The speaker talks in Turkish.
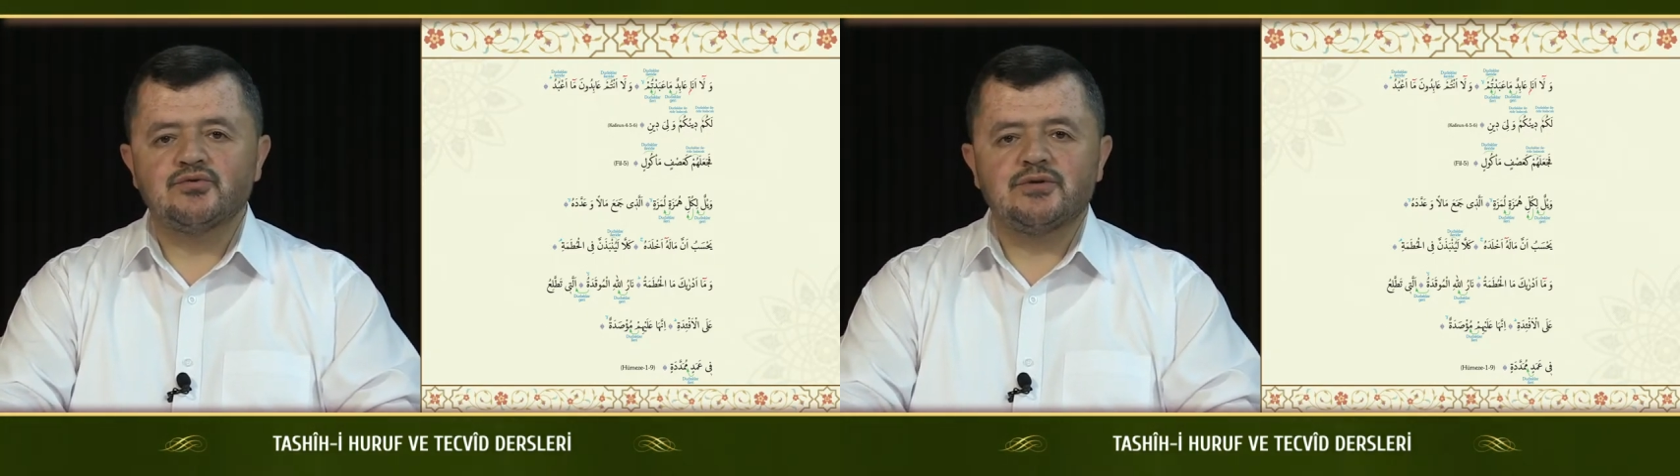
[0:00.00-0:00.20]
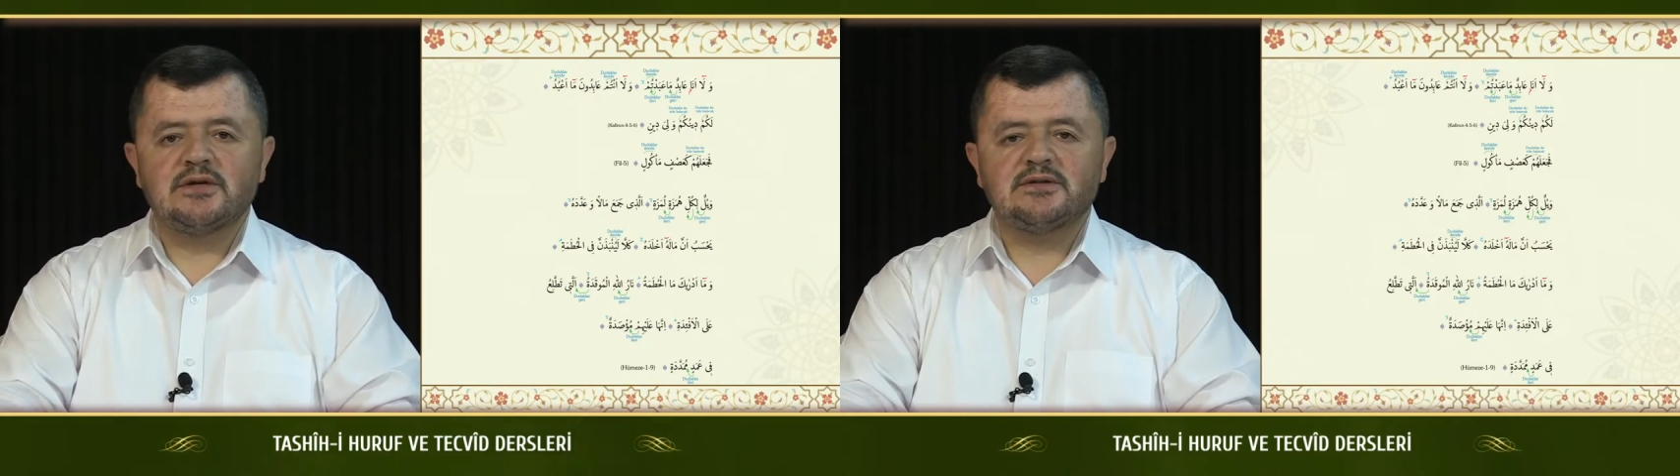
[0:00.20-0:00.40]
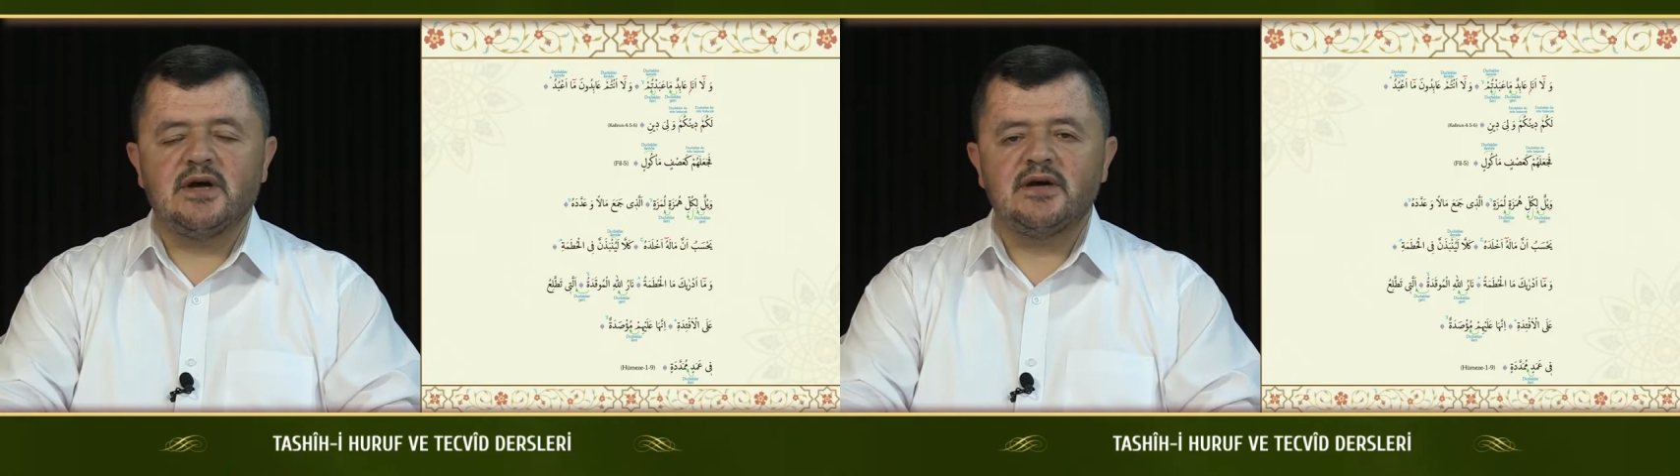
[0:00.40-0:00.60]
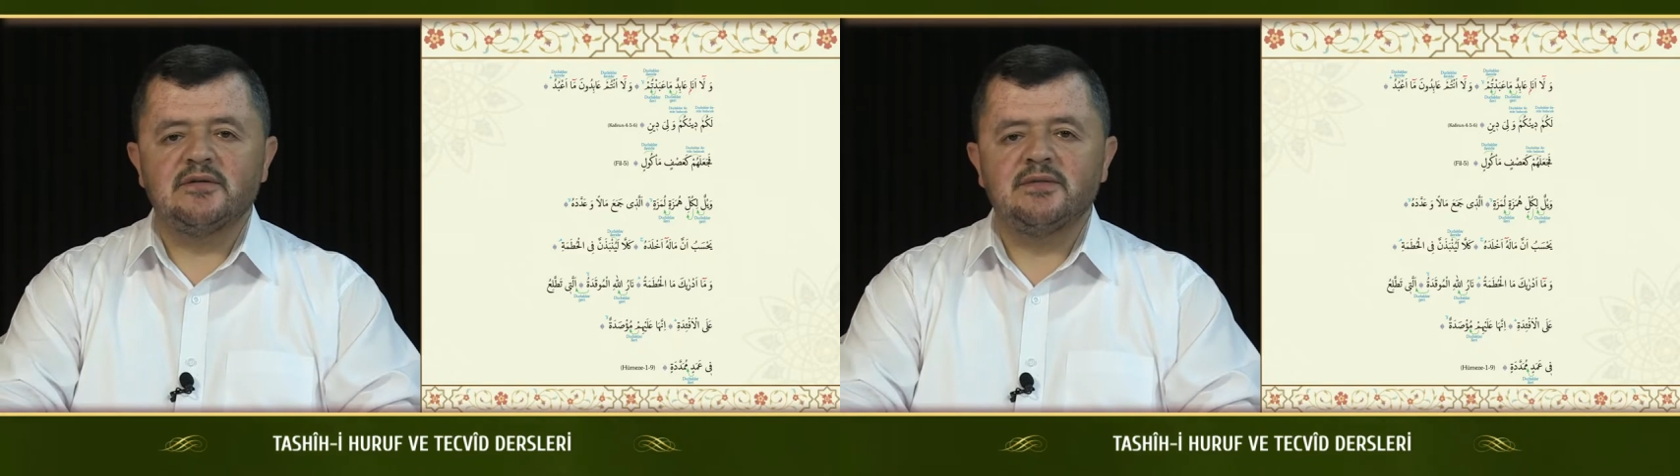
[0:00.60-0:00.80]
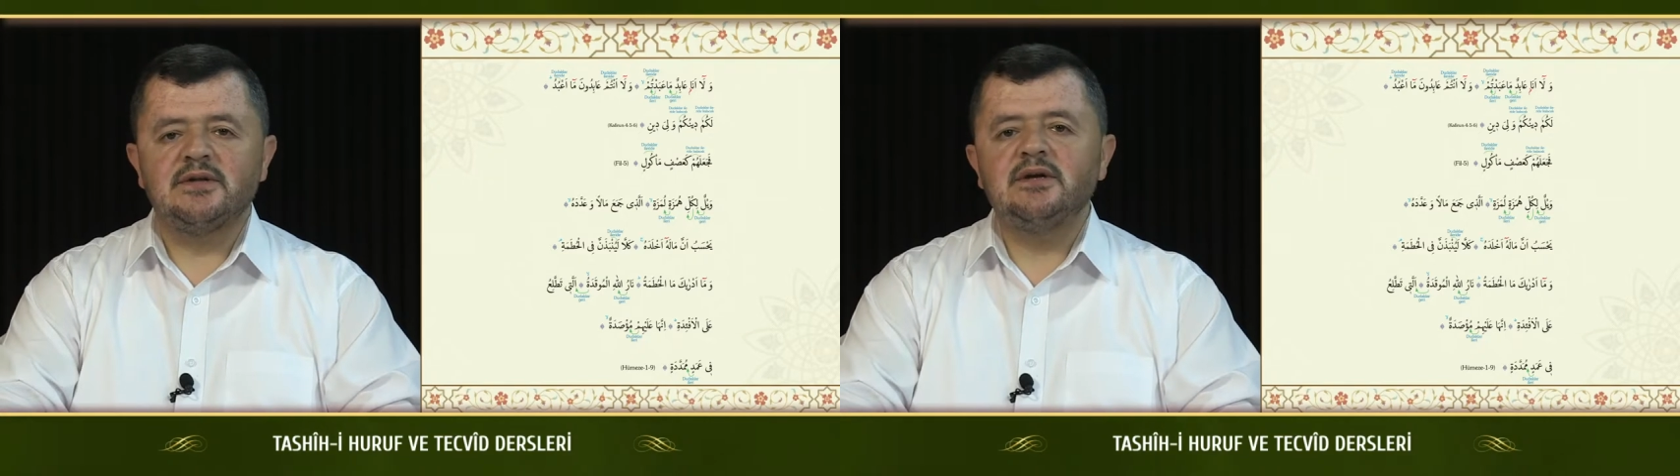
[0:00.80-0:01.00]
dudak
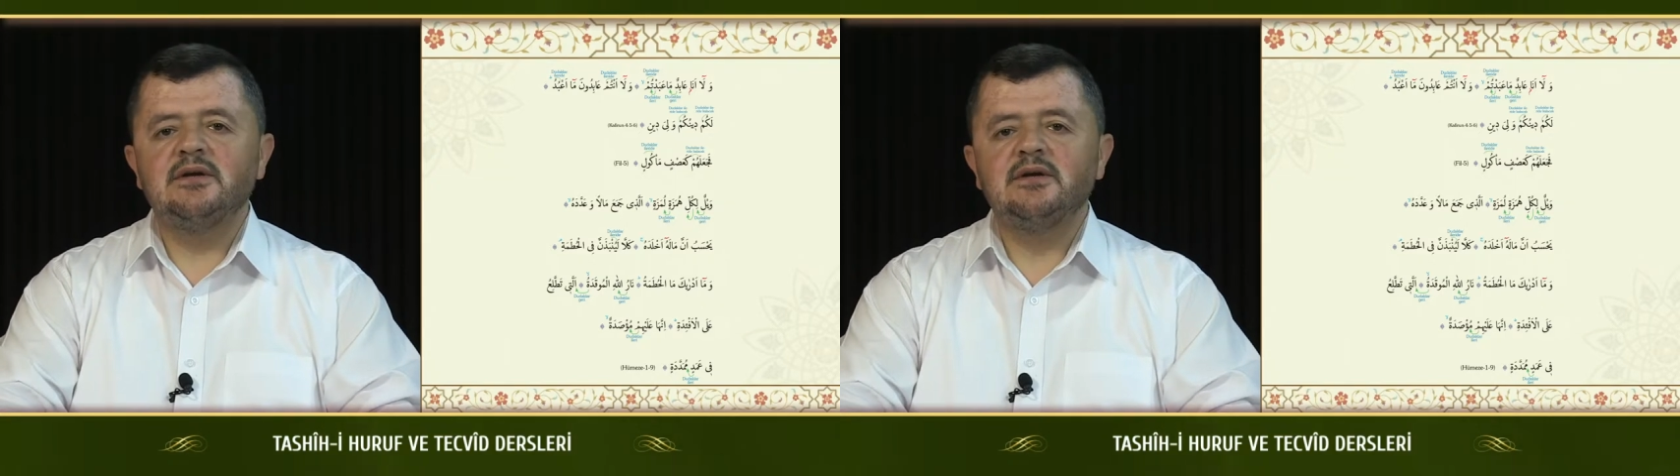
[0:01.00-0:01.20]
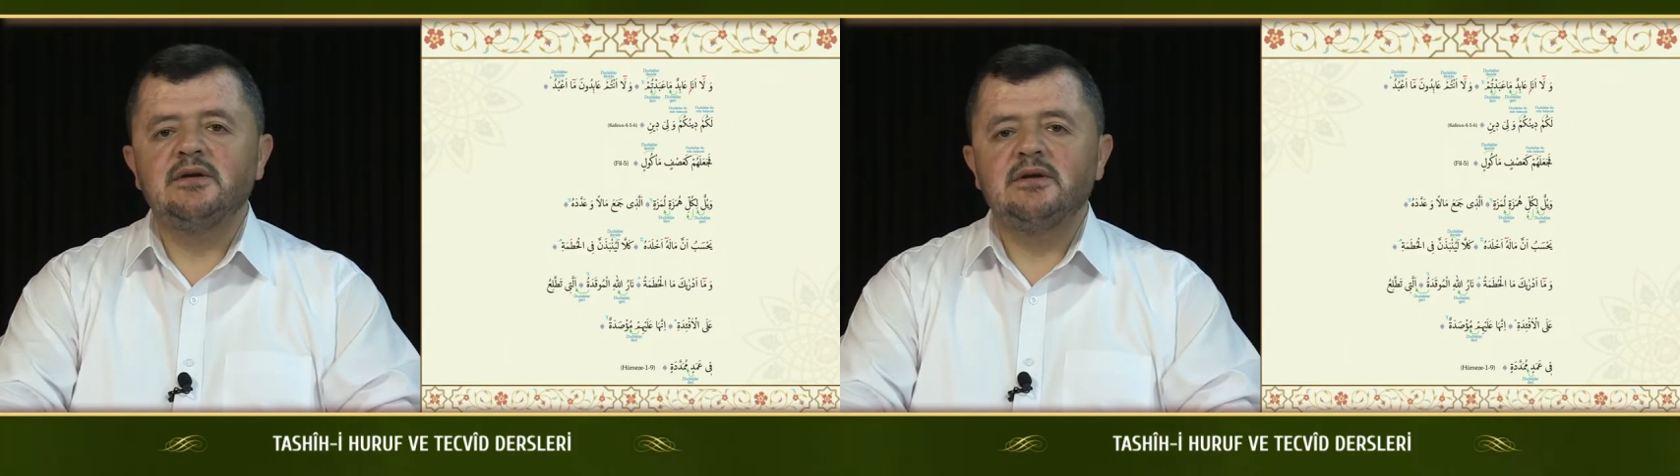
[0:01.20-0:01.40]
talimini